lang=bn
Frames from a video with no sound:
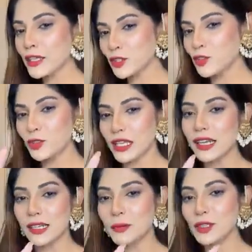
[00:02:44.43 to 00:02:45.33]
একজন
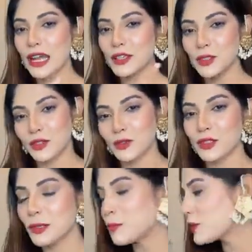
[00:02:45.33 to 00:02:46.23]
উইনার নিব তার জন্য
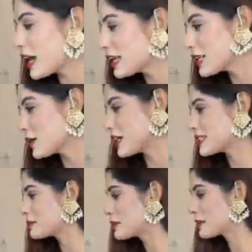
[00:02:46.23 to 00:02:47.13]
হচ্ছে পুরা ইয়ে
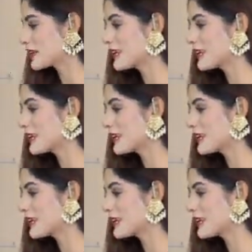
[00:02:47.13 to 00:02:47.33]
হয়ে যাবে